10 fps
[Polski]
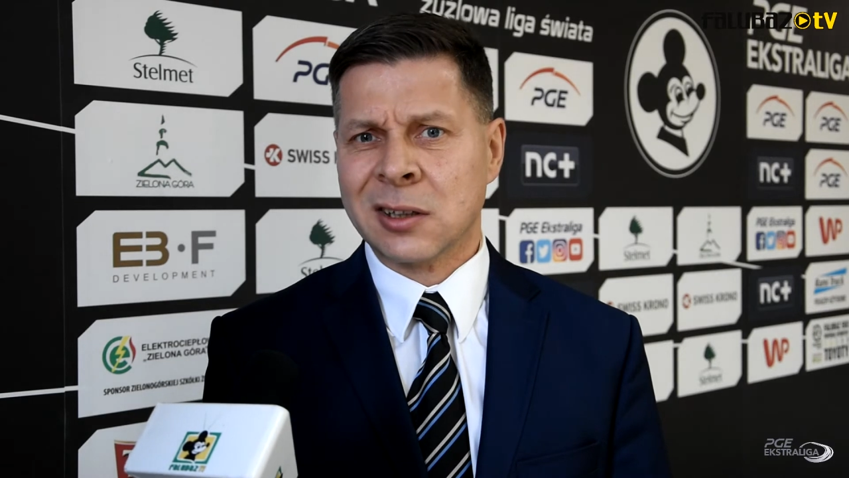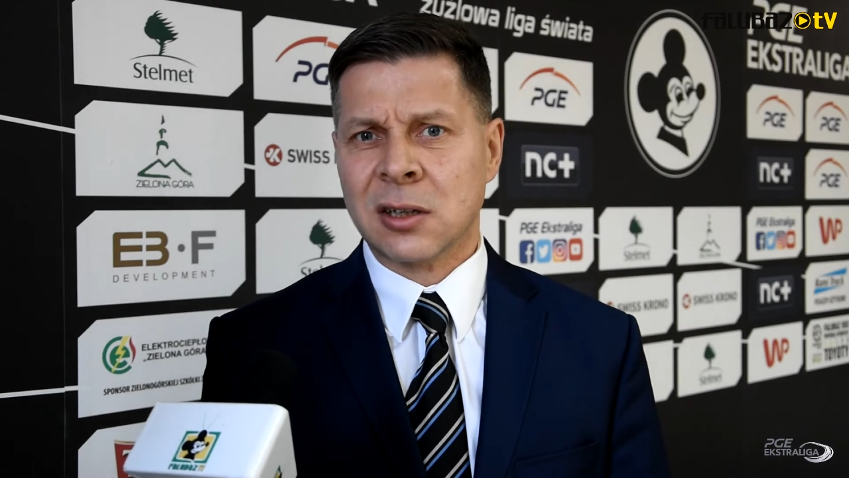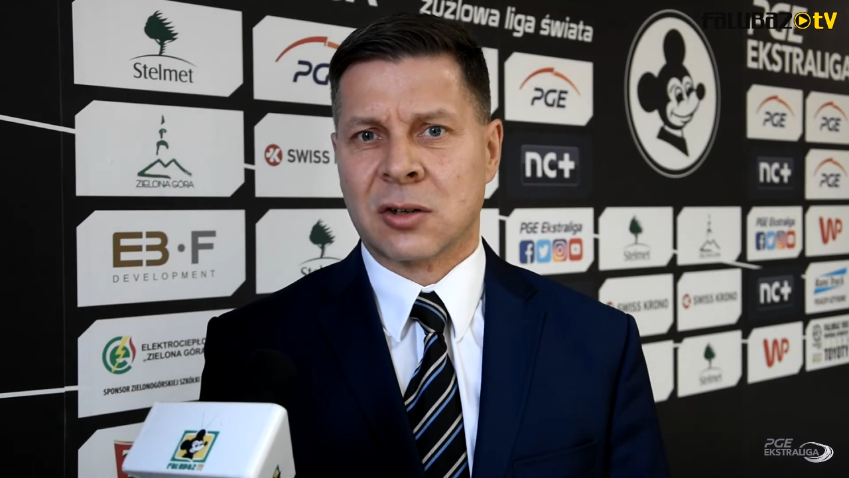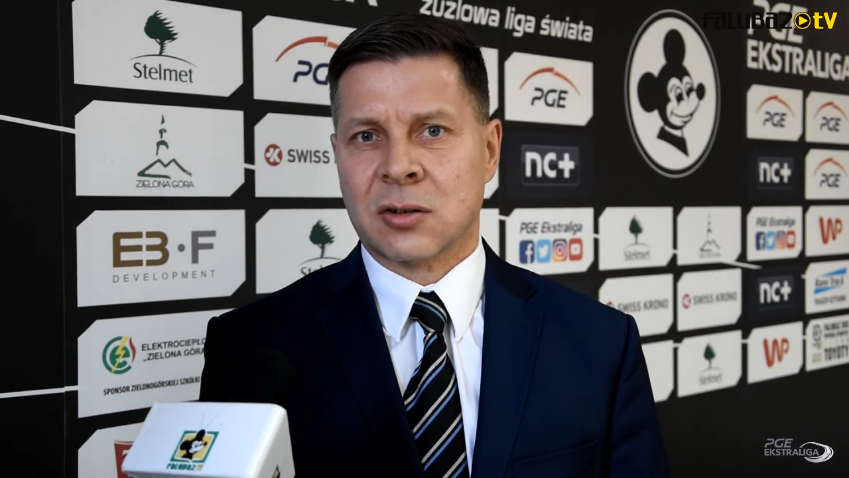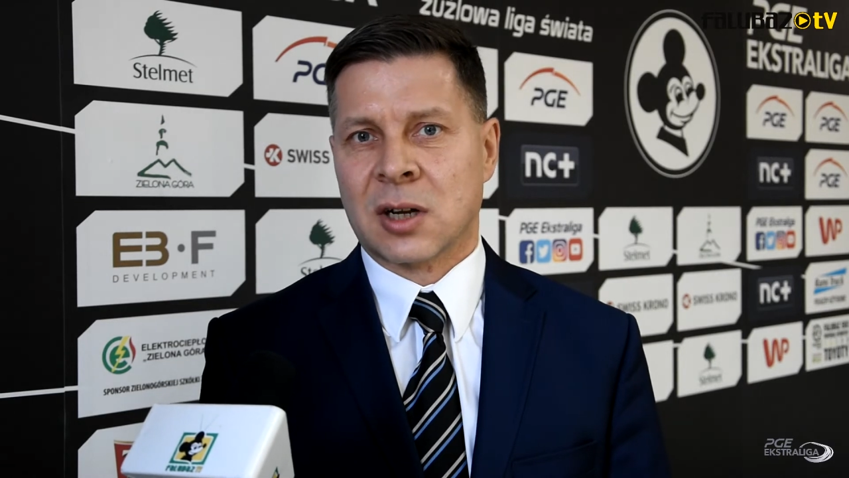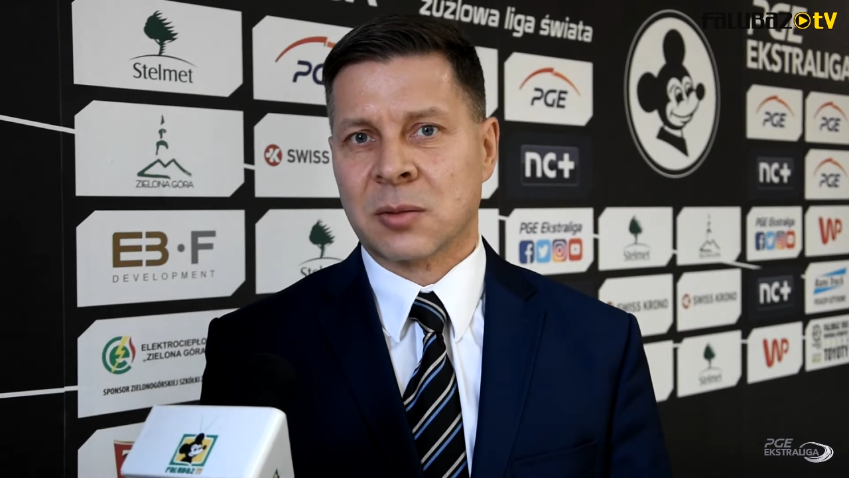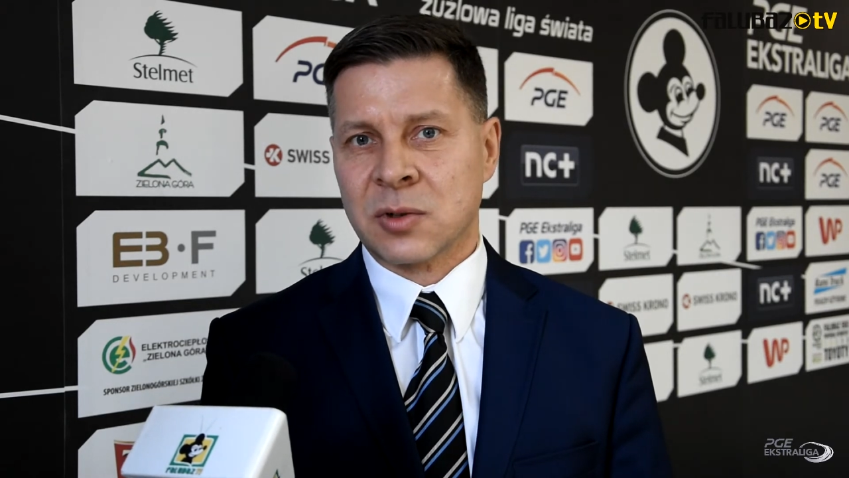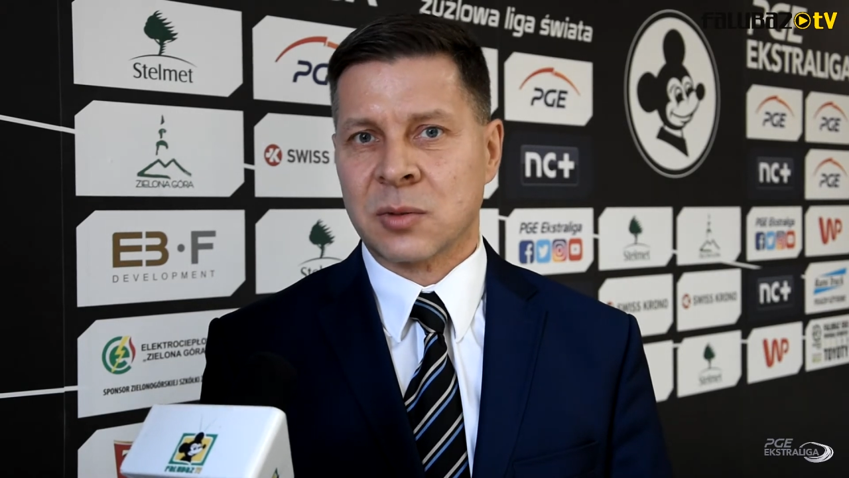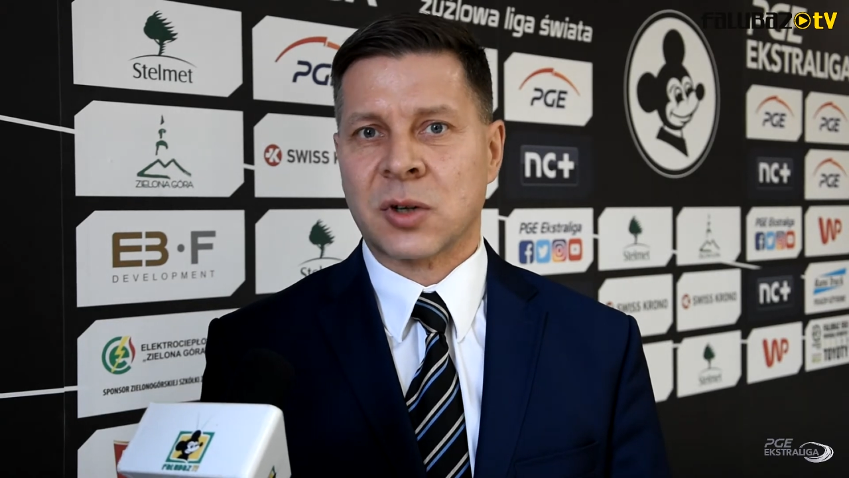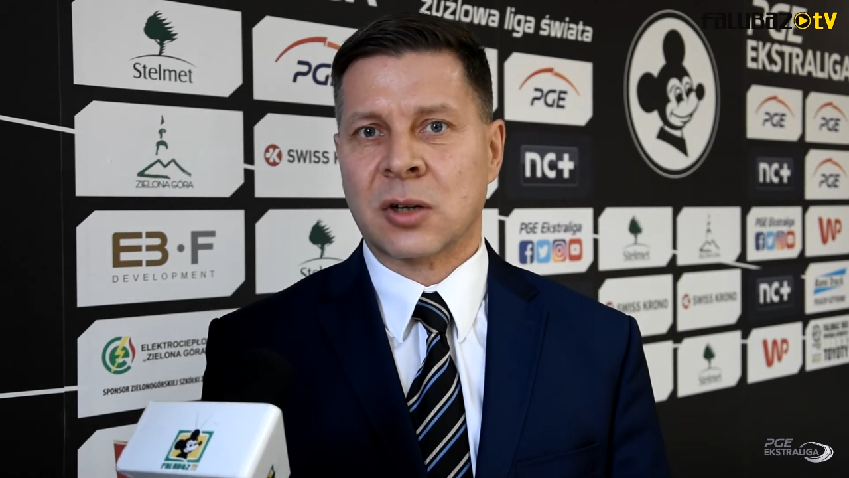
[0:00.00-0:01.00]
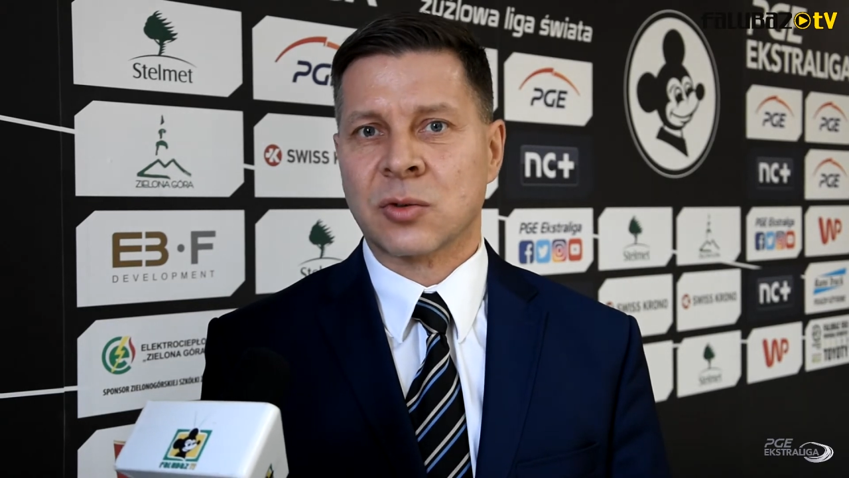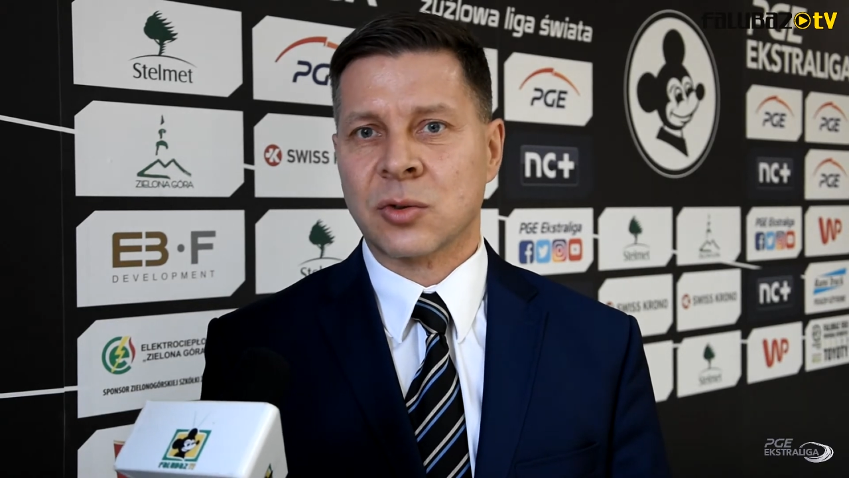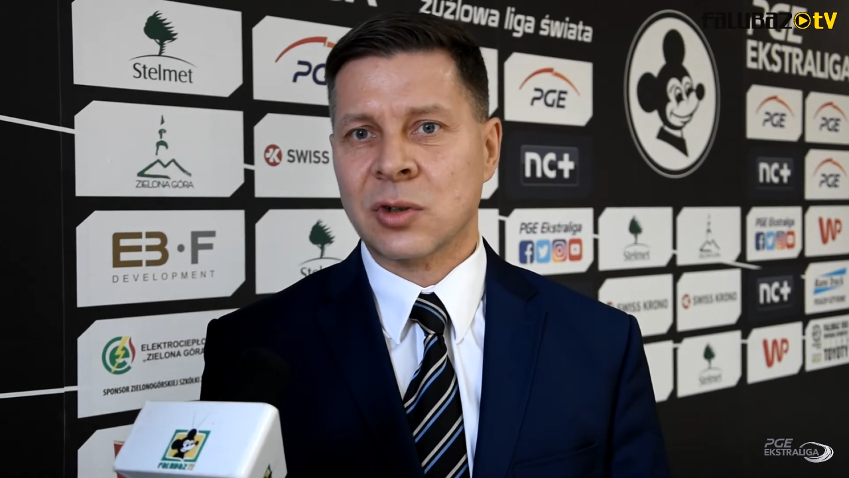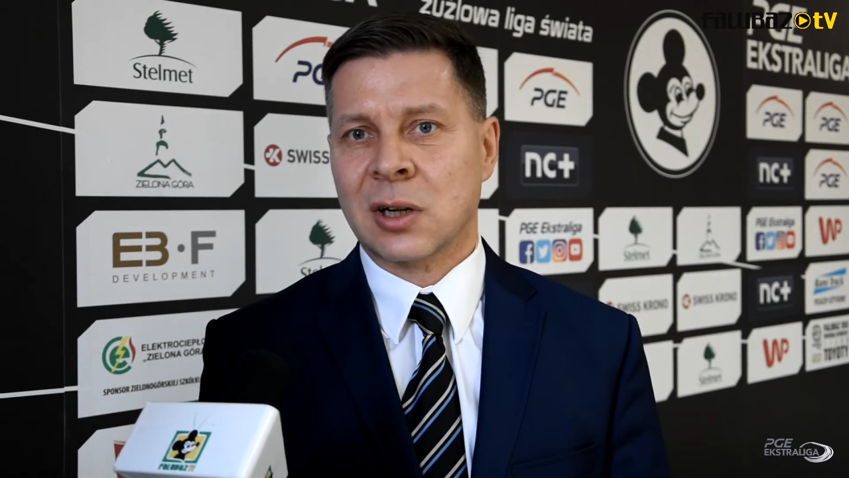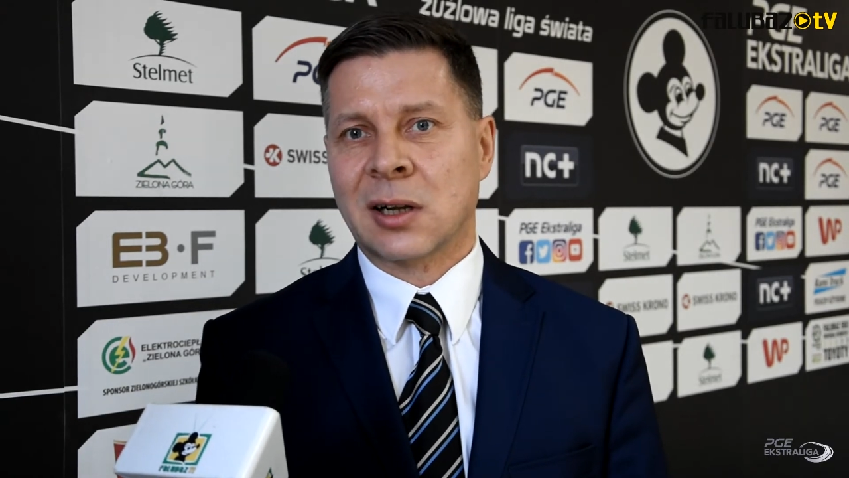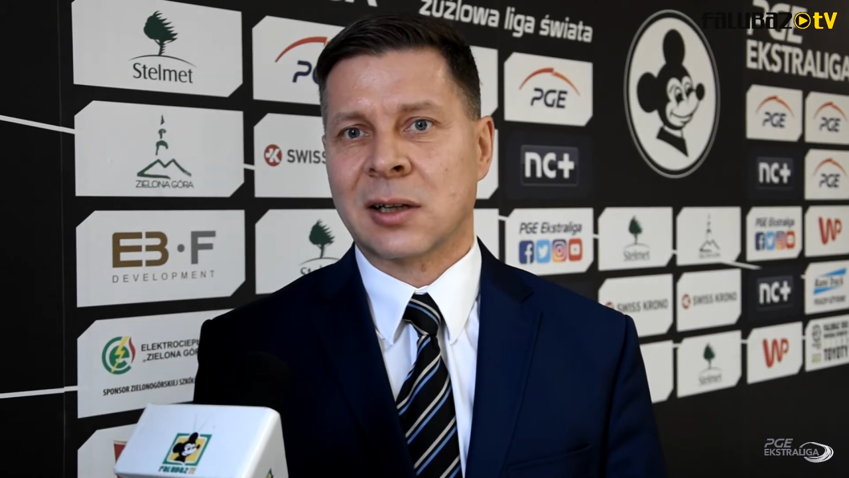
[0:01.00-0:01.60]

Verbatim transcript: nie tylko jakby z obszaru żużla,